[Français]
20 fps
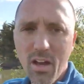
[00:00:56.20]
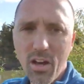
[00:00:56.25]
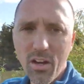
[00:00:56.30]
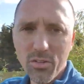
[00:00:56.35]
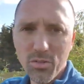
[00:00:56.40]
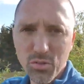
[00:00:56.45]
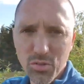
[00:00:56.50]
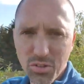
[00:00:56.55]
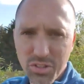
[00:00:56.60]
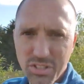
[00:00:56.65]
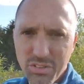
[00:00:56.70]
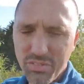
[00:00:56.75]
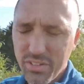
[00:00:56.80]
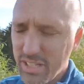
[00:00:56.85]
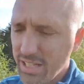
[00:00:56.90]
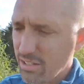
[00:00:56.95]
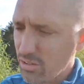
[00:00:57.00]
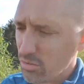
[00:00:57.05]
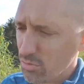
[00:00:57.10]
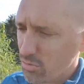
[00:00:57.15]

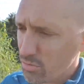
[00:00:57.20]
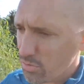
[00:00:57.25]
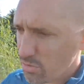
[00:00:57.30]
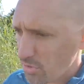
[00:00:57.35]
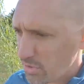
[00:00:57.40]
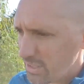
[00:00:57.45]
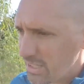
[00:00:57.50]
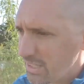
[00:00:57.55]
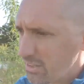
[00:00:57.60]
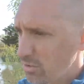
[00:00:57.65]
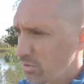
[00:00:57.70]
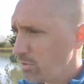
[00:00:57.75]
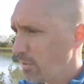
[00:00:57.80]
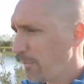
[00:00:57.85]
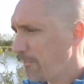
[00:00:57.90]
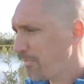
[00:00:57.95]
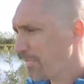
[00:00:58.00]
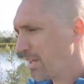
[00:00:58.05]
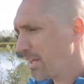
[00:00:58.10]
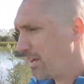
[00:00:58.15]
d'authentification, de connexion,
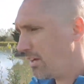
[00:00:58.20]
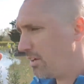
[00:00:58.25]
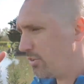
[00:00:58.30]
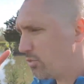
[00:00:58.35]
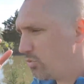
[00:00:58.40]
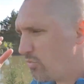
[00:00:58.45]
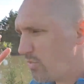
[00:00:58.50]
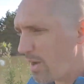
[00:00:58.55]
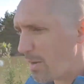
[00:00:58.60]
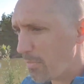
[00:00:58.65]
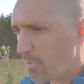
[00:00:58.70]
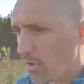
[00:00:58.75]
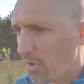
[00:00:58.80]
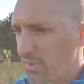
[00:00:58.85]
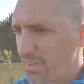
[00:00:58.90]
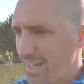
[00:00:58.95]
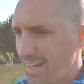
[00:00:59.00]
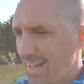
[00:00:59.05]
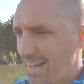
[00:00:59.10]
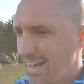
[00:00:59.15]
tu vas
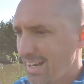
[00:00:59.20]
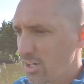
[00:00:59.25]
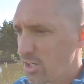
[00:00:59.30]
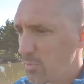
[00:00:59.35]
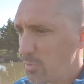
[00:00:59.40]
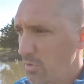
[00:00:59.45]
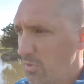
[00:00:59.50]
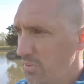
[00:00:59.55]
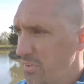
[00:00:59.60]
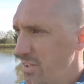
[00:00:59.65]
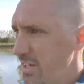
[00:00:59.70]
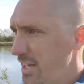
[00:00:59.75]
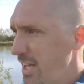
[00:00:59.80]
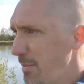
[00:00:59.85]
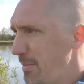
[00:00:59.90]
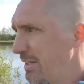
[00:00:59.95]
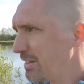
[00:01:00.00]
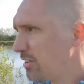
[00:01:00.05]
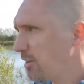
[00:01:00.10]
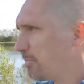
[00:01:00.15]
apprendre à commencer à
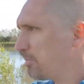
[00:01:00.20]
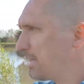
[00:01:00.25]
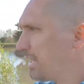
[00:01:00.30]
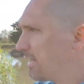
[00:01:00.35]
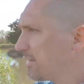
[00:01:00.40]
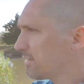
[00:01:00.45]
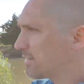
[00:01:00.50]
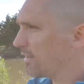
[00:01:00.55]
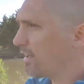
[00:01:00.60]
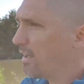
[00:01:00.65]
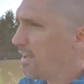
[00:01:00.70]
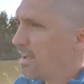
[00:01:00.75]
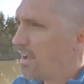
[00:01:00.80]
mettre en place